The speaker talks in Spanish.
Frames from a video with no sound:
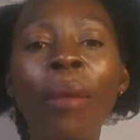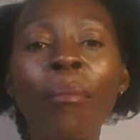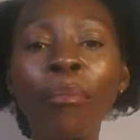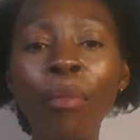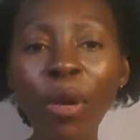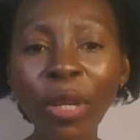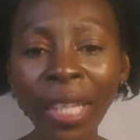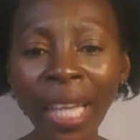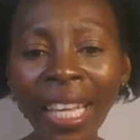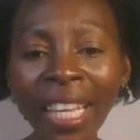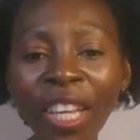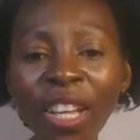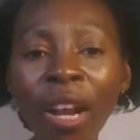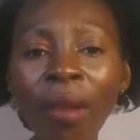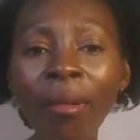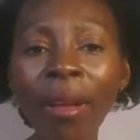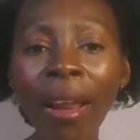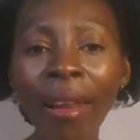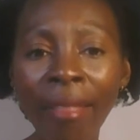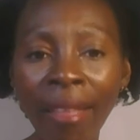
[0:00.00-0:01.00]
¿Por qué quiero
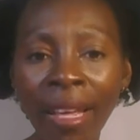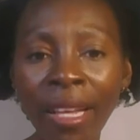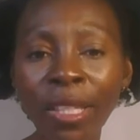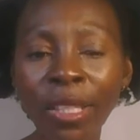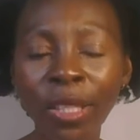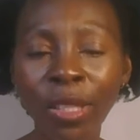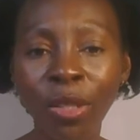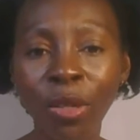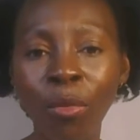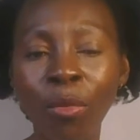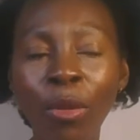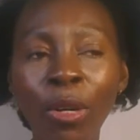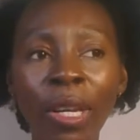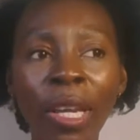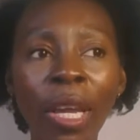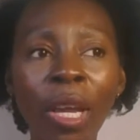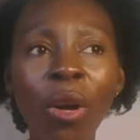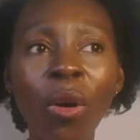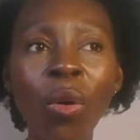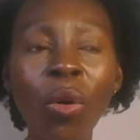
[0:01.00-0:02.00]
hablar de esto?
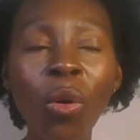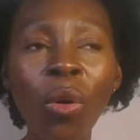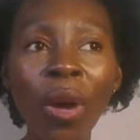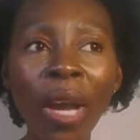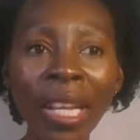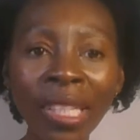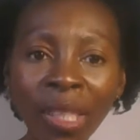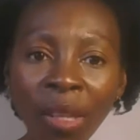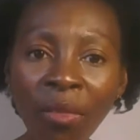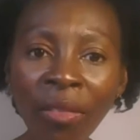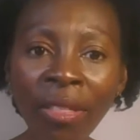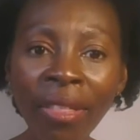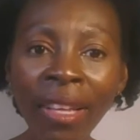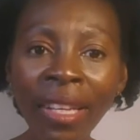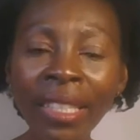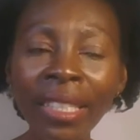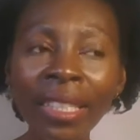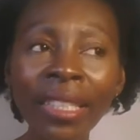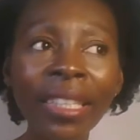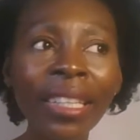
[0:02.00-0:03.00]
Porque es
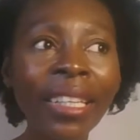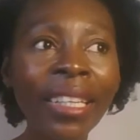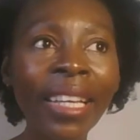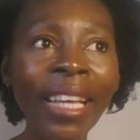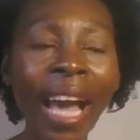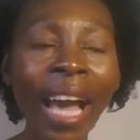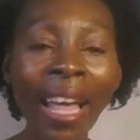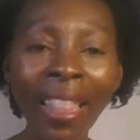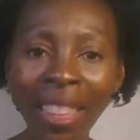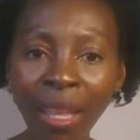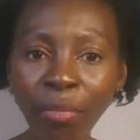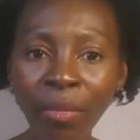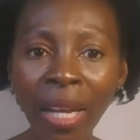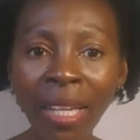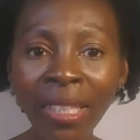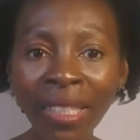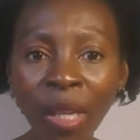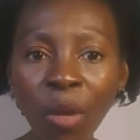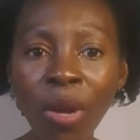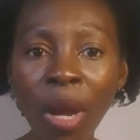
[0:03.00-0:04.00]
difícil
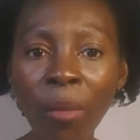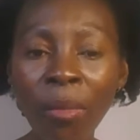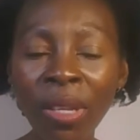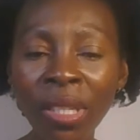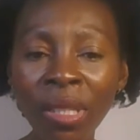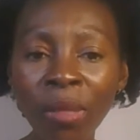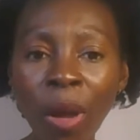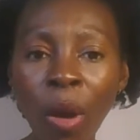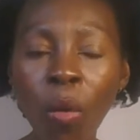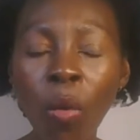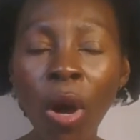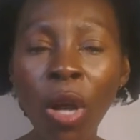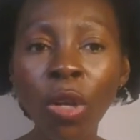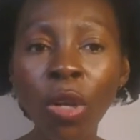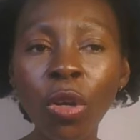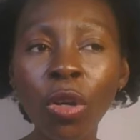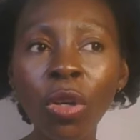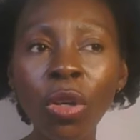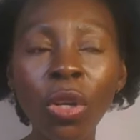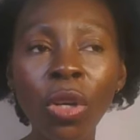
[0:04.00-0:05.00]
aceptarse a una misma
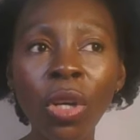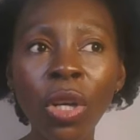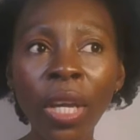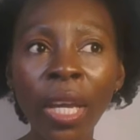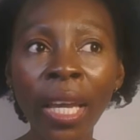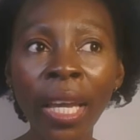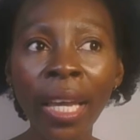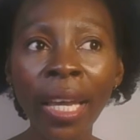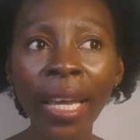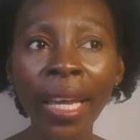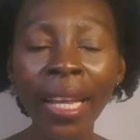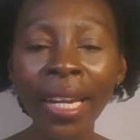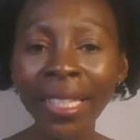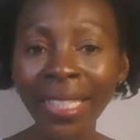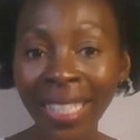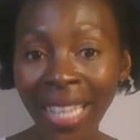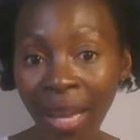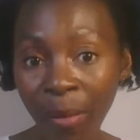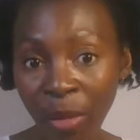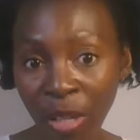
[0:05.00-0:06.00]
cuando eh,
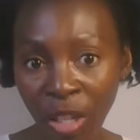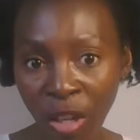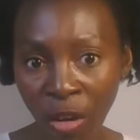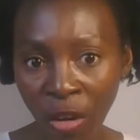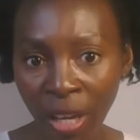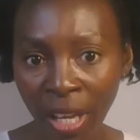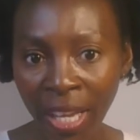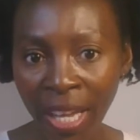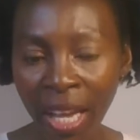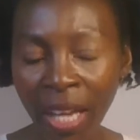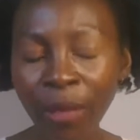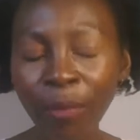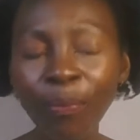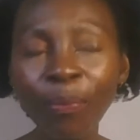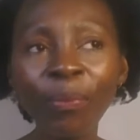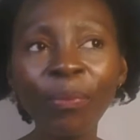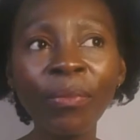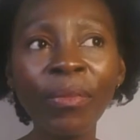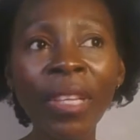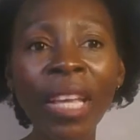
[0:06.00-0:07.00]
eres la minoría
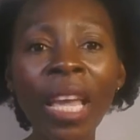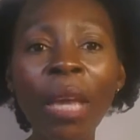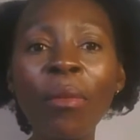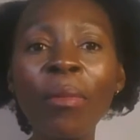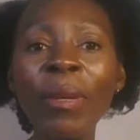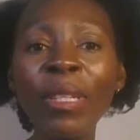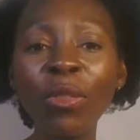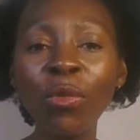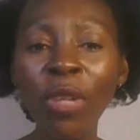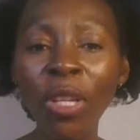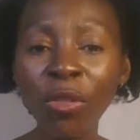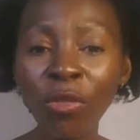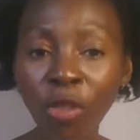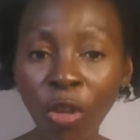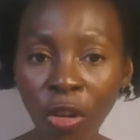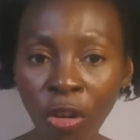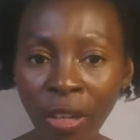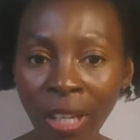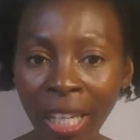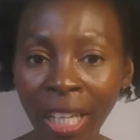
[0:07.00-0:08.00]
y vives un
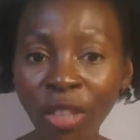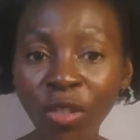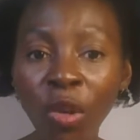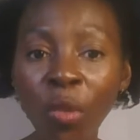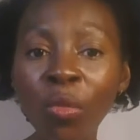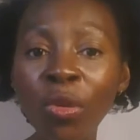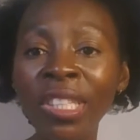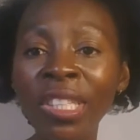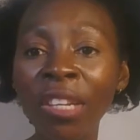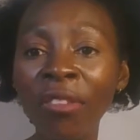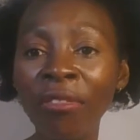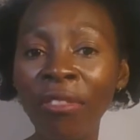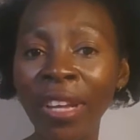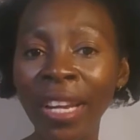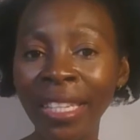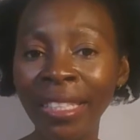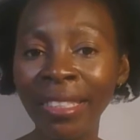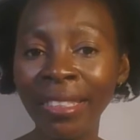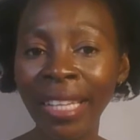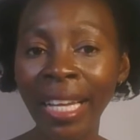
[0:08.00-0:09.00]
entorno en el que todo el mundo es
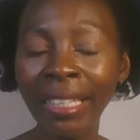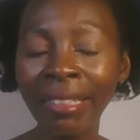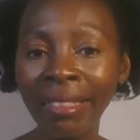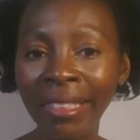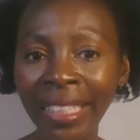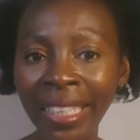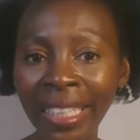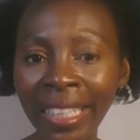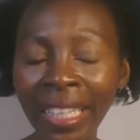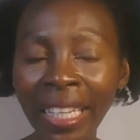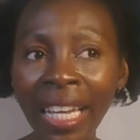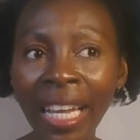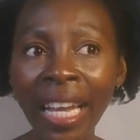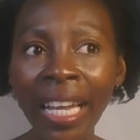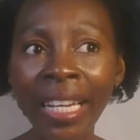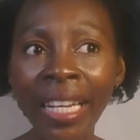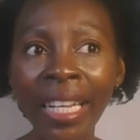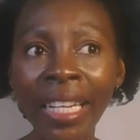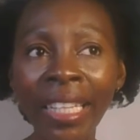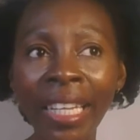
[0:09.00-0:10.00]
diferente a ti,
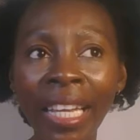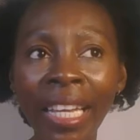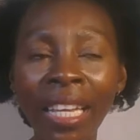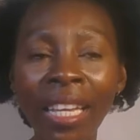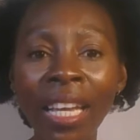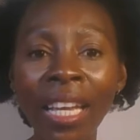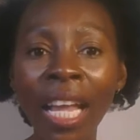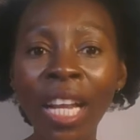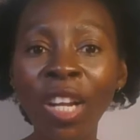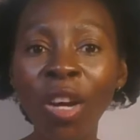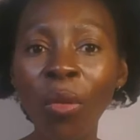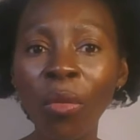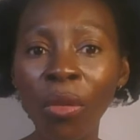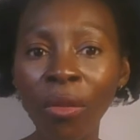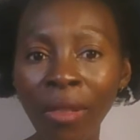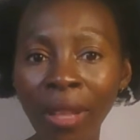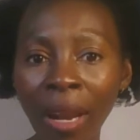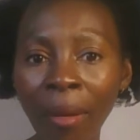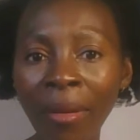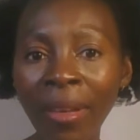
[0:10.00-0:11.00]
en el que el
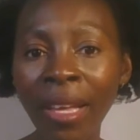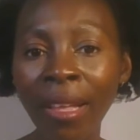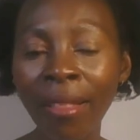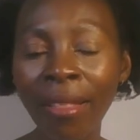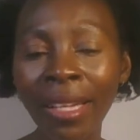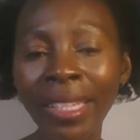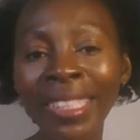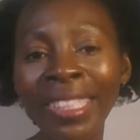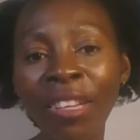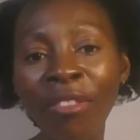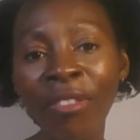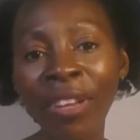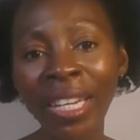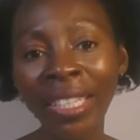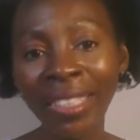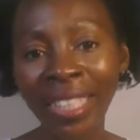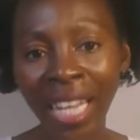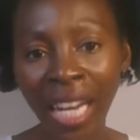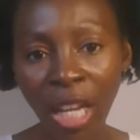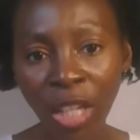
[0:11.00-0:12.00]
concepto de la belleza es
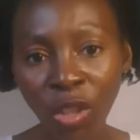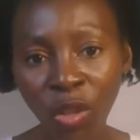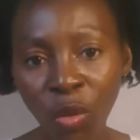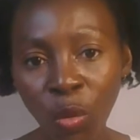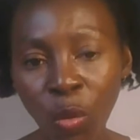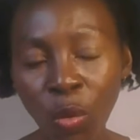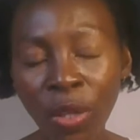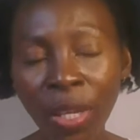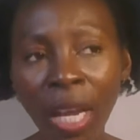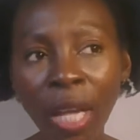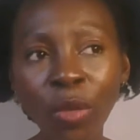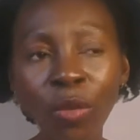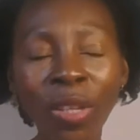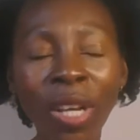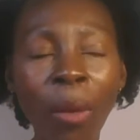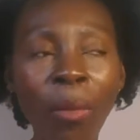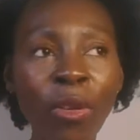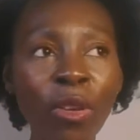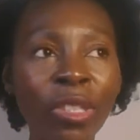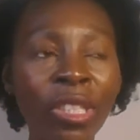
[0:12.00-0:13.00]
diferente a la tuya, tu
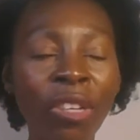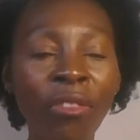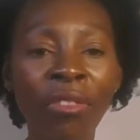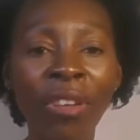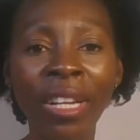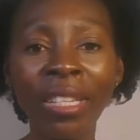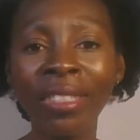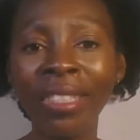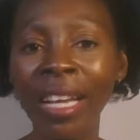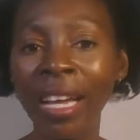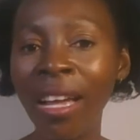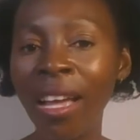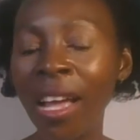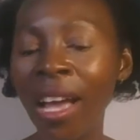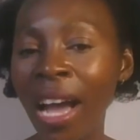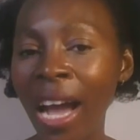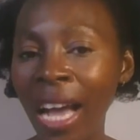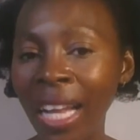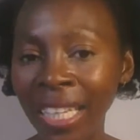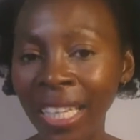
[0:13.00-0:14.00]
cabello es diferente
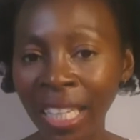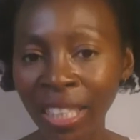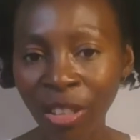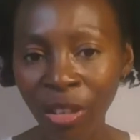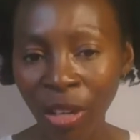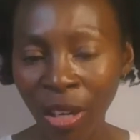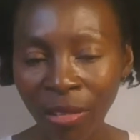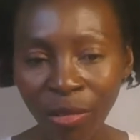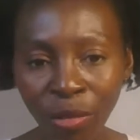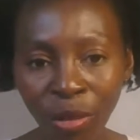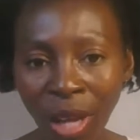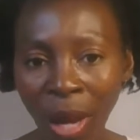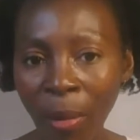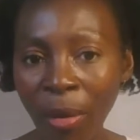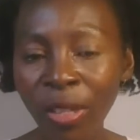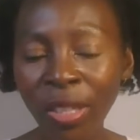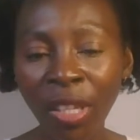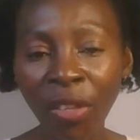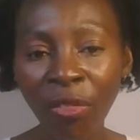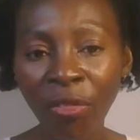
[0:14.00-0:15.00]
al que tu,
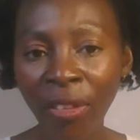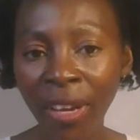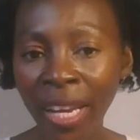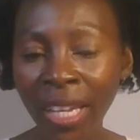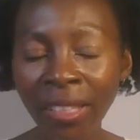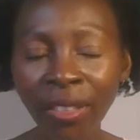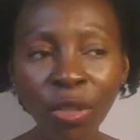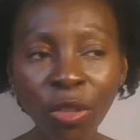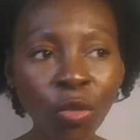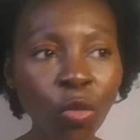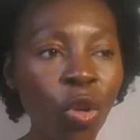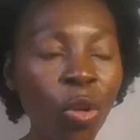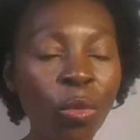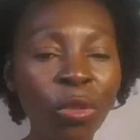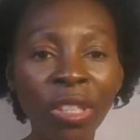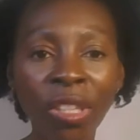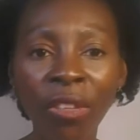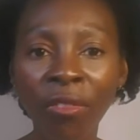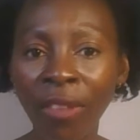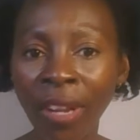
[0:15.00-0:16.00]
cabello es diferente, tu cuerpo
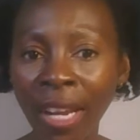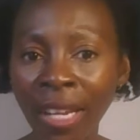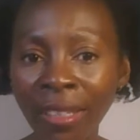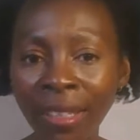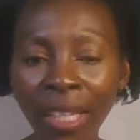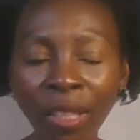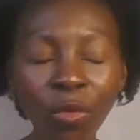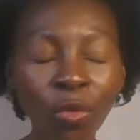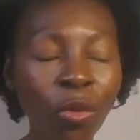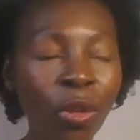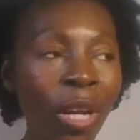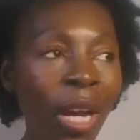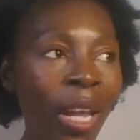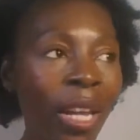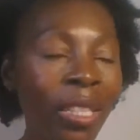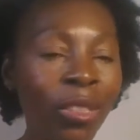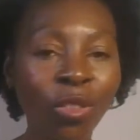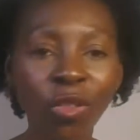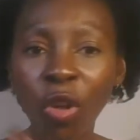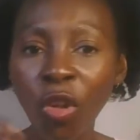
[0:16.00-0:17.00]
es diferente, tu
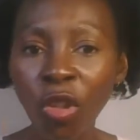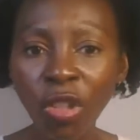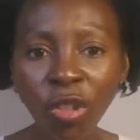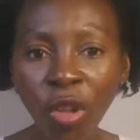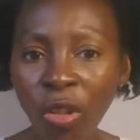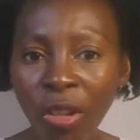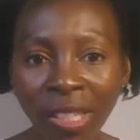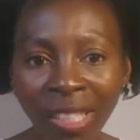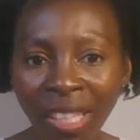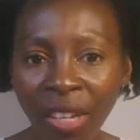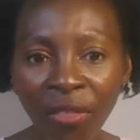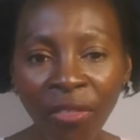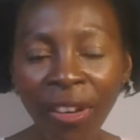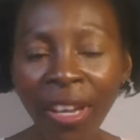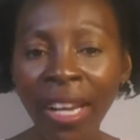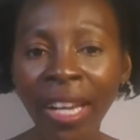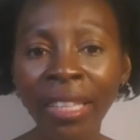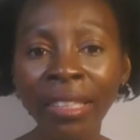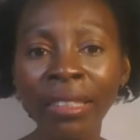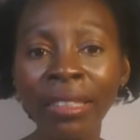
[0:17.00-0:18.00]
cara es todo, todo es
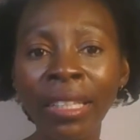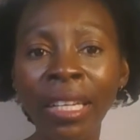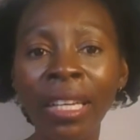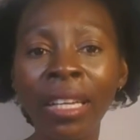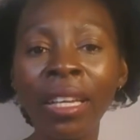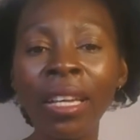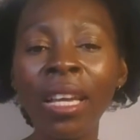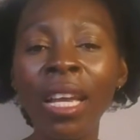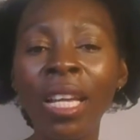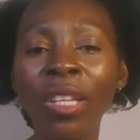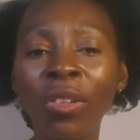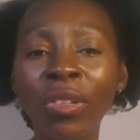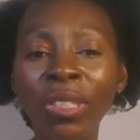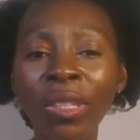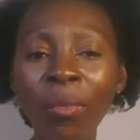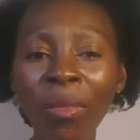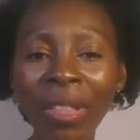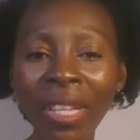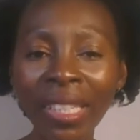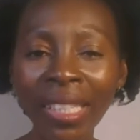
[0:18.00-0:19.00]
diferente. Entonces
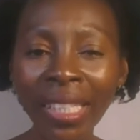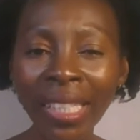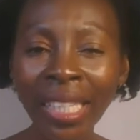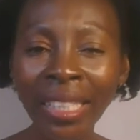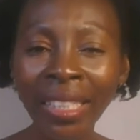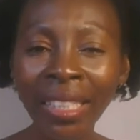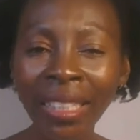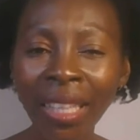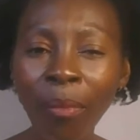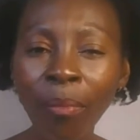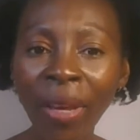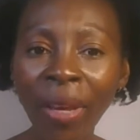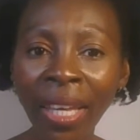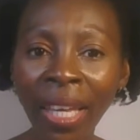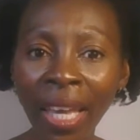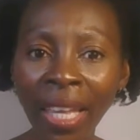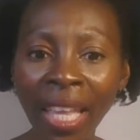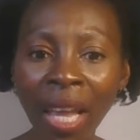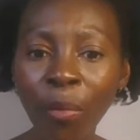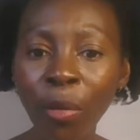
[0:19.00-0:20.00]
empiezas a sentirte
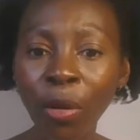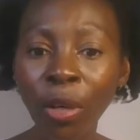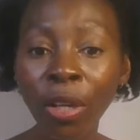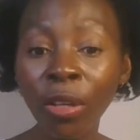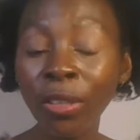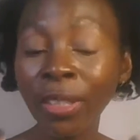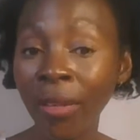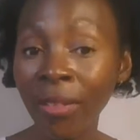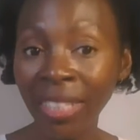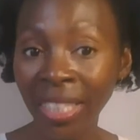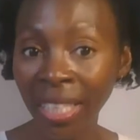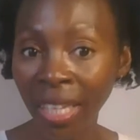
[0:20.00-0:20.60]
pequeña porque no te ves